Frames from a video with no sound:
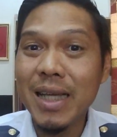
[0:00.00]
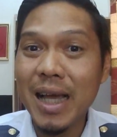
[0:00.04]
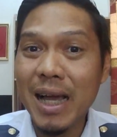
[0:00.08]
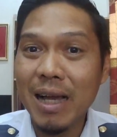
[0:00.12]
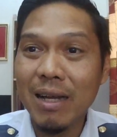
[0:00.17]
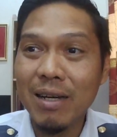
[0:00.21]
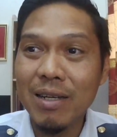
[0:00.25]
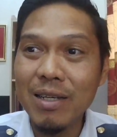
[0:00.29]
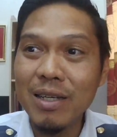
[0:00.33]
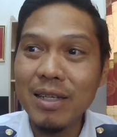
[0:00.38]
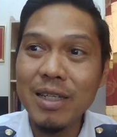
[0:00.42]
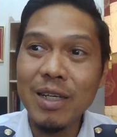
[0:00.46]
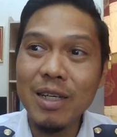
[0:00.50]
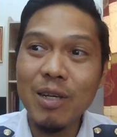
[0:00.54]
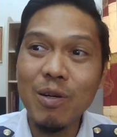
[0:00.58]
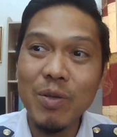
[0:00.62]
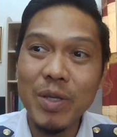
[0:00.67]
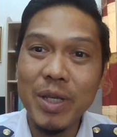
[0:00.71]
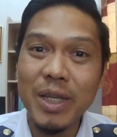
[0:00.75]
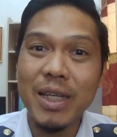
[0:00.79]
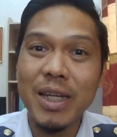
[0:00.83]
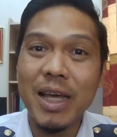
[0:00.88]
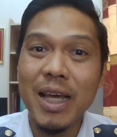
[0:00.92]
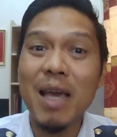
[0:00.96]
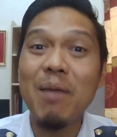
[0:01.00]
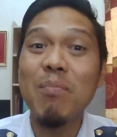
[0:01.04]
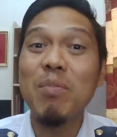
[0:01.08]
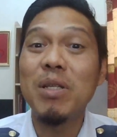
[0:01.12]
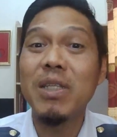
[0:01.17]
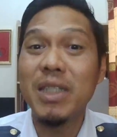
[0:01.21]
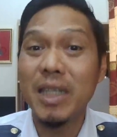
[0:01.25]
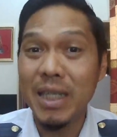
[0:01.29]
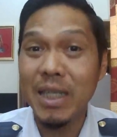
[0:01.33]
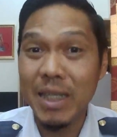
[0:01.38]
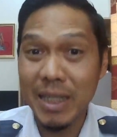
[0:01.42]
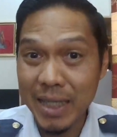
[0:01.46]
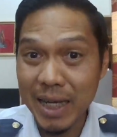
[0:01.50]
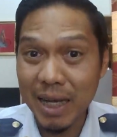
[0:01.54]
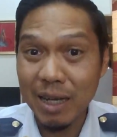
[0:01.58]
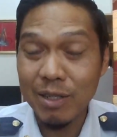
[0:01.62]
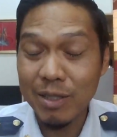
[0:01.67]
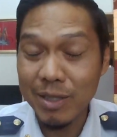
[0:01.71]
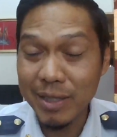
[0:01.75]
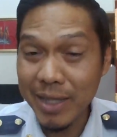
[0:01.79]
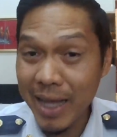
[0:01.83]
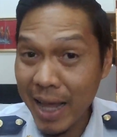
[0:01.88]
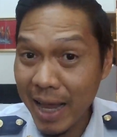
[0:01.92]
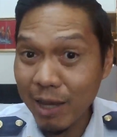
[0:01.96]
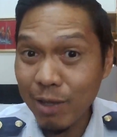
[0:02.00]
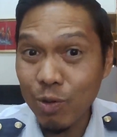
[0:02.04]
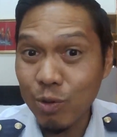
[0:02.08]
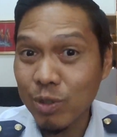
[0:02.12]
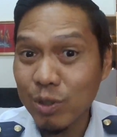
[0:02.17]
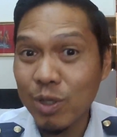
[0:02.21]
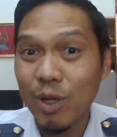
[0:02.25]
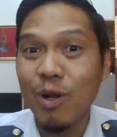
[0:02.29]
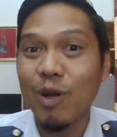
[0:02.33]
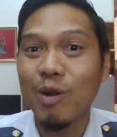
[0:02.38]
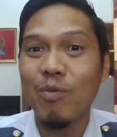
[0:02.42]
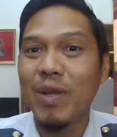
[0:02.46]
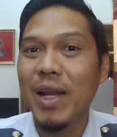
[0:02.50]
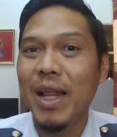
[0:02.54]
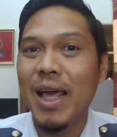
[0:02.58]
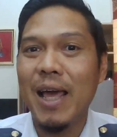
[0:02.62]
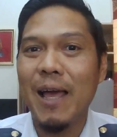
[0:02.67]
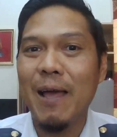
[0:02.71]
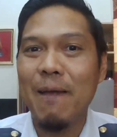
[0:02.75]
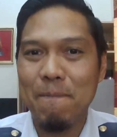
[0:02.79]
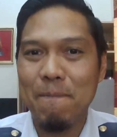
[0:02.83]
จากเรื่องที่เขาคิดให้มันจริงจังได้อยู่ตลอดเวลา